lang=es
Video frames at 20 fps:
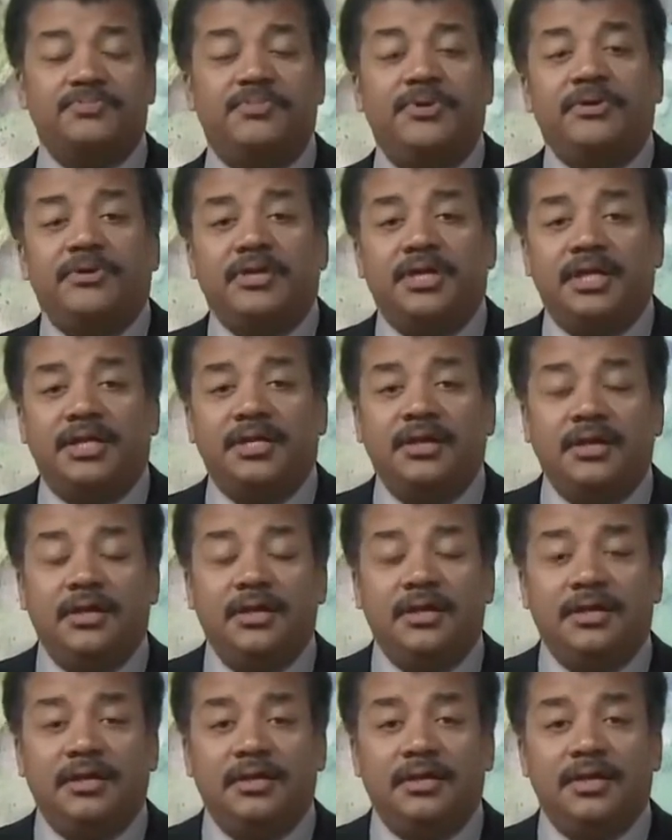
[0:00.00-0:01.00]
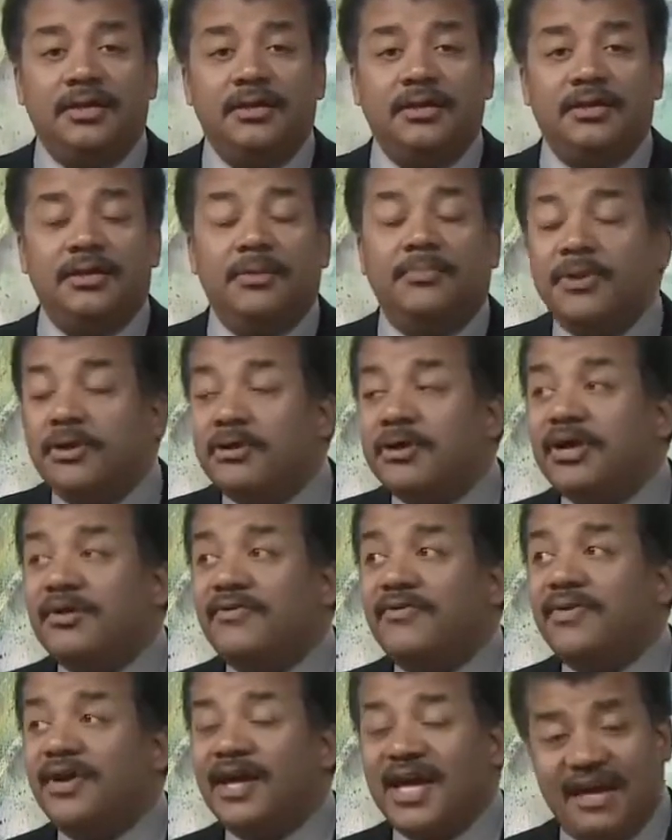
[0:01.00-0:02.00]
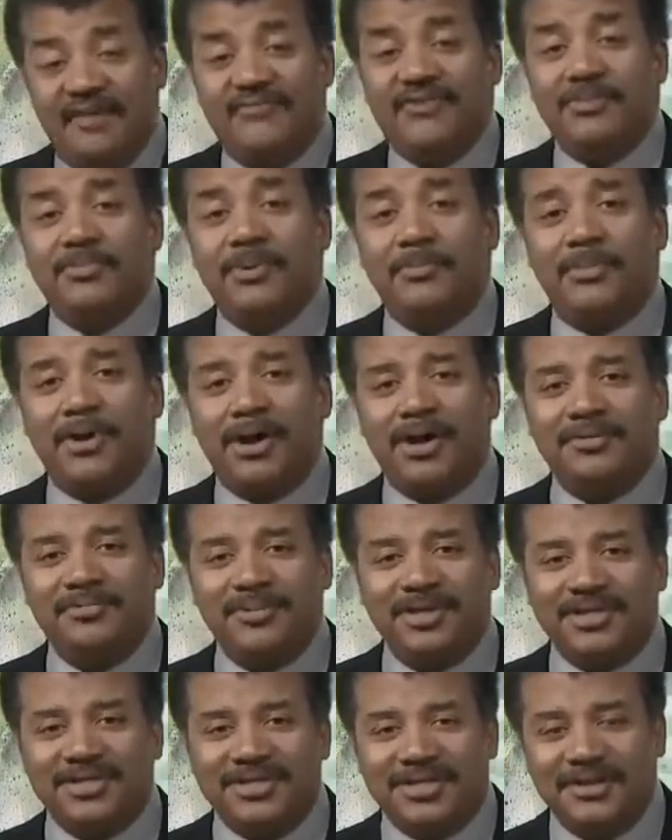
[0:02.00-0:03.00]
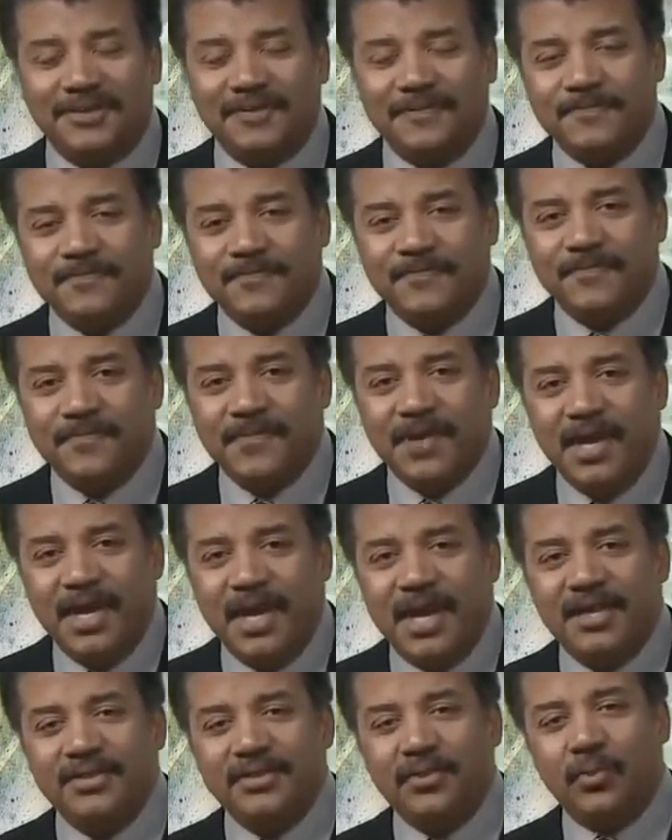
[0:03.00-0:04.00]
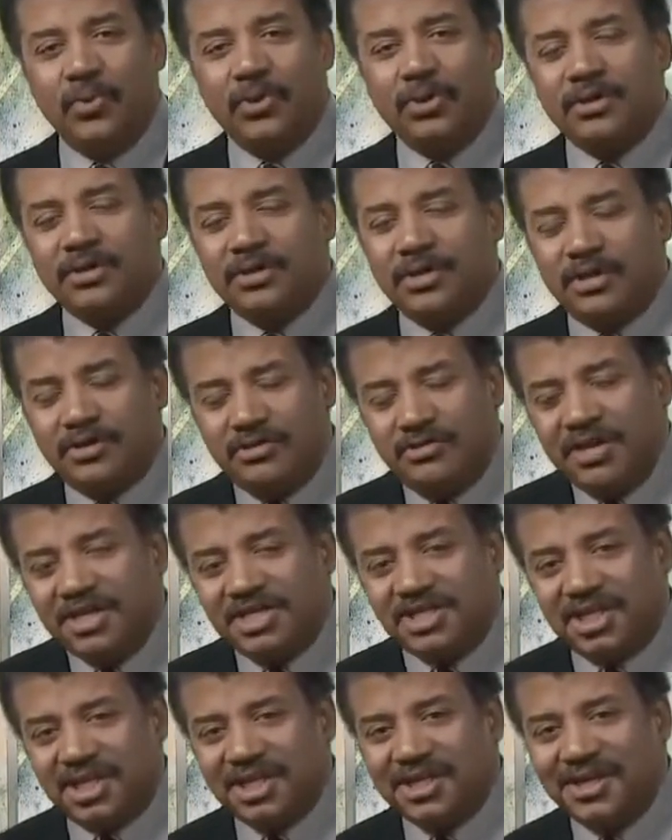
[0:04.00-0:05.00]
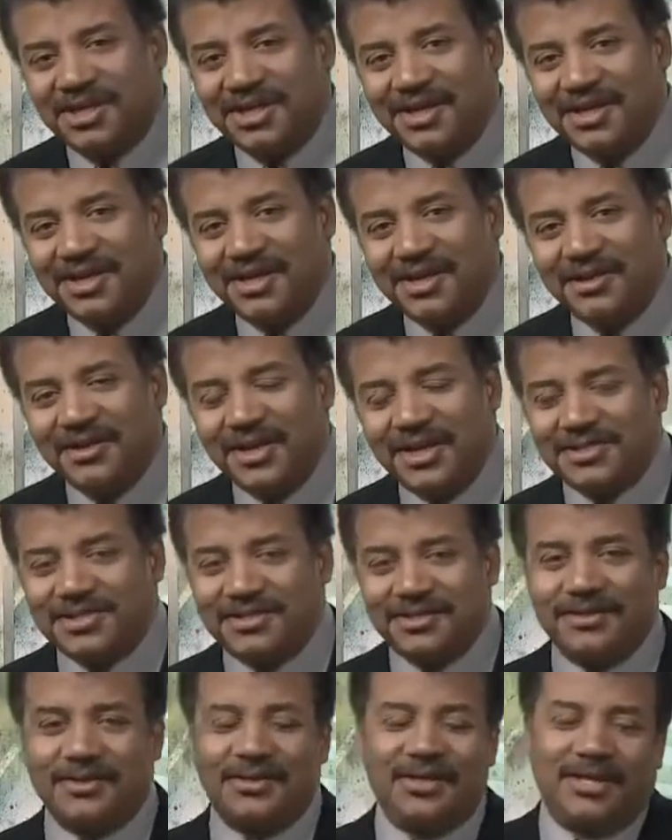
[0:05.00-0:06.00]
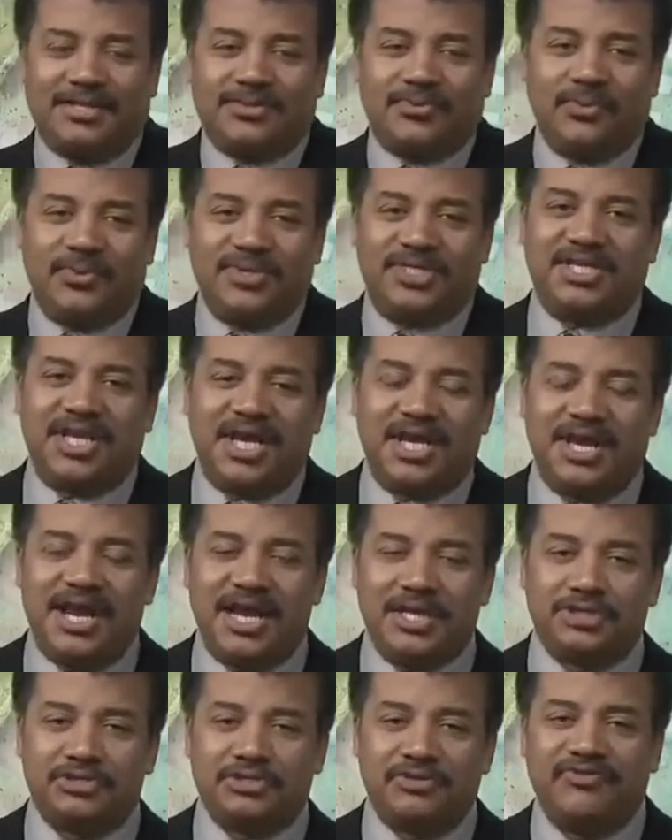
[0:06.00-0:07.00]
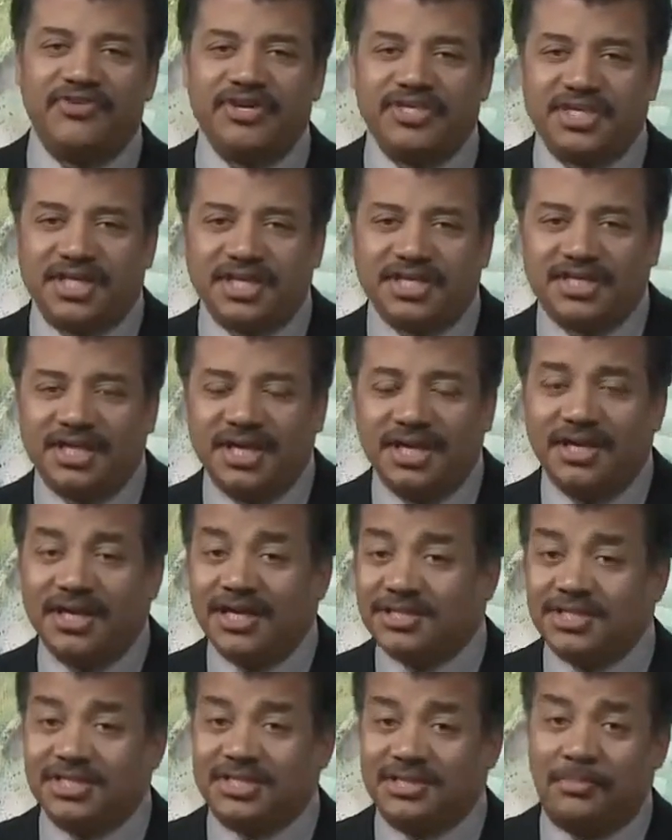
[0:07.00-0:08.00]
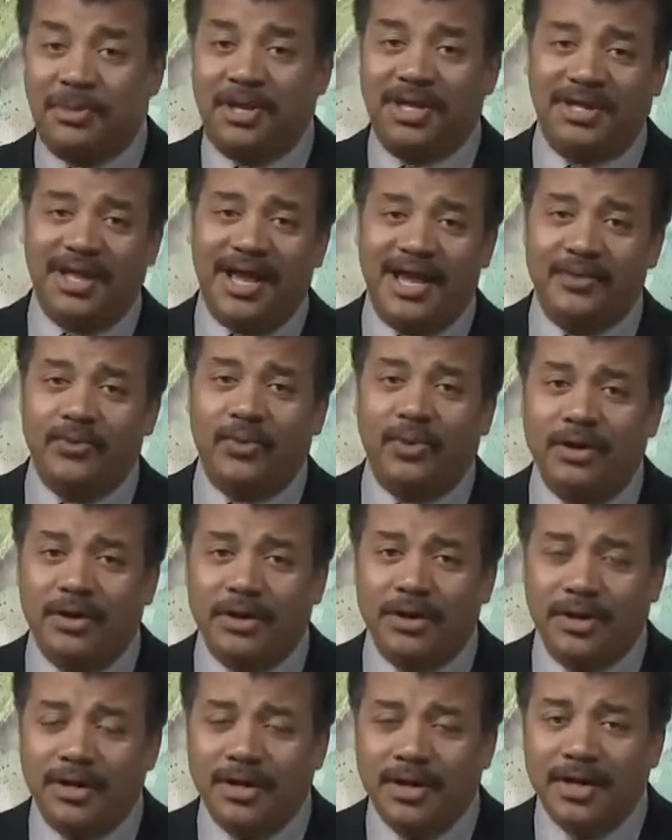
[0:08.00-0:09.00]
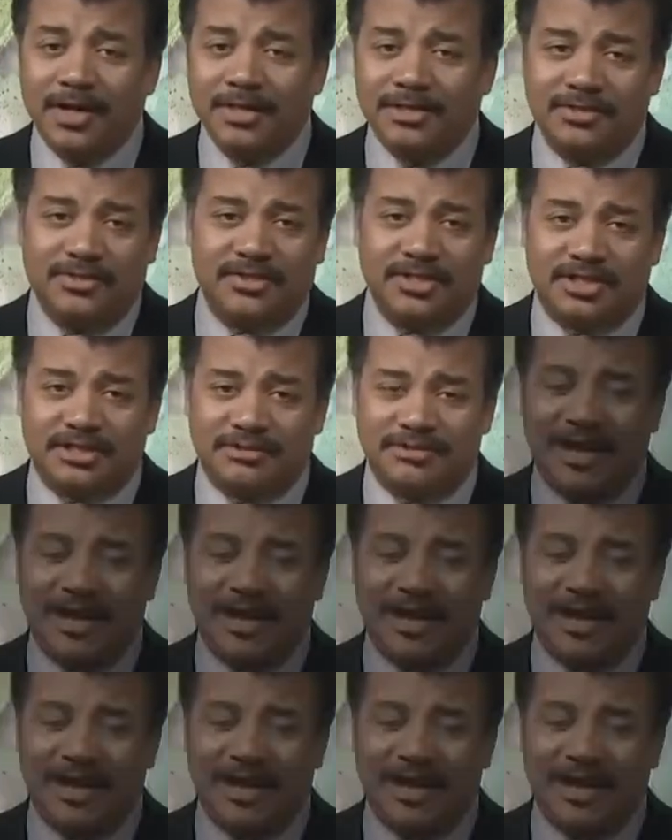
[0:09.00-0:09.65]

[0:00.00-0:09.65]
A este periodo se le conoce como el bombardeo intenso tardío. Y la palabra acreción, como decimos en astrofísica, es solo un eufemismo